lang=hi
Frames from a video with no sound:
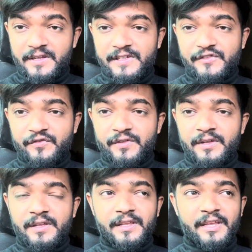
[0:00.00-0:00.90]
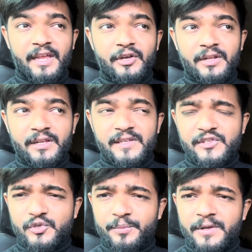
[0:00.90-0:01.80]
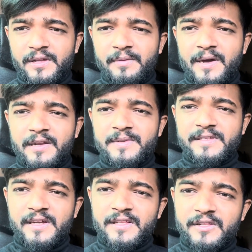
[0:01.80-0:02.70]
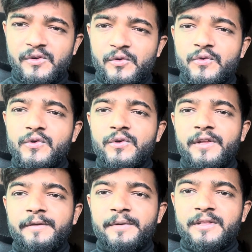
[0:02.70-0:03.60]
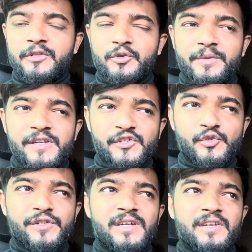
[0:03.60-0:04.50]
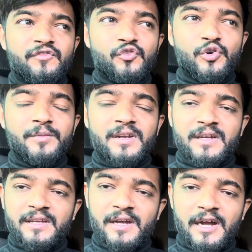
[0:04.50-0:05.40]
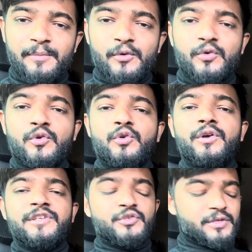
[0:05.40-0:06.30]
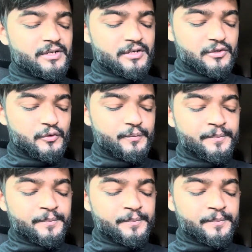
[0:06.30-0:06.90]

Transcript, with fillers: इस ये इस टॉपिक के बारे में ज़्यादातर लोगों को नहीं पता तो मैंने सोचा कि व्लॉग बना के आप लोगों को एजुकेट कर लूँ